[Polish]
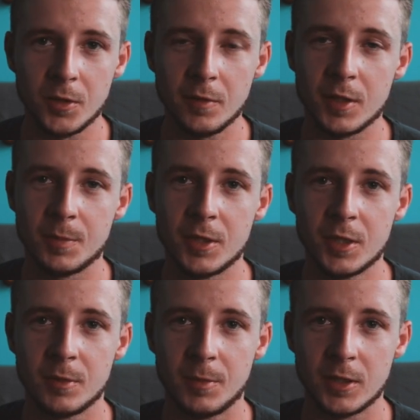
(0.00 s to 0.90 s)
ponieważ
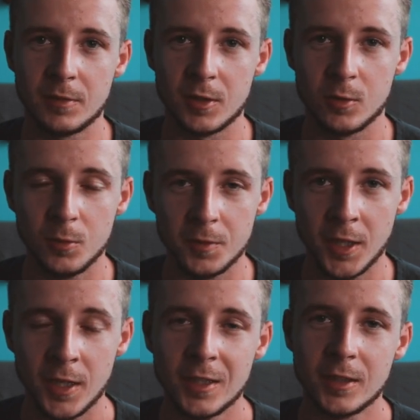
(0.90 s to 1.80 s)
będziemy bazować
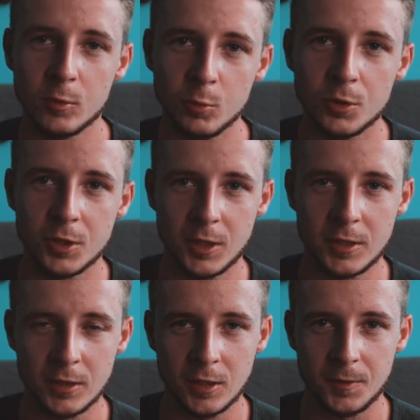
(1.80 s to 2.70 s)
głównie na dłuższych dzisiejszych
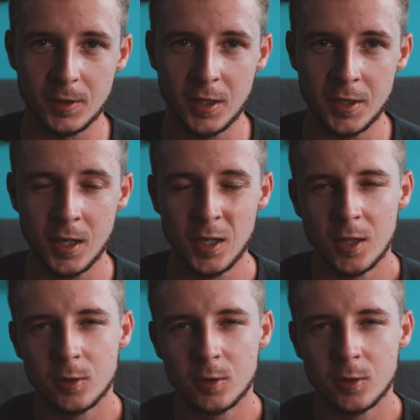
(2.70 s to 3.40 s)
czasach naświetlania,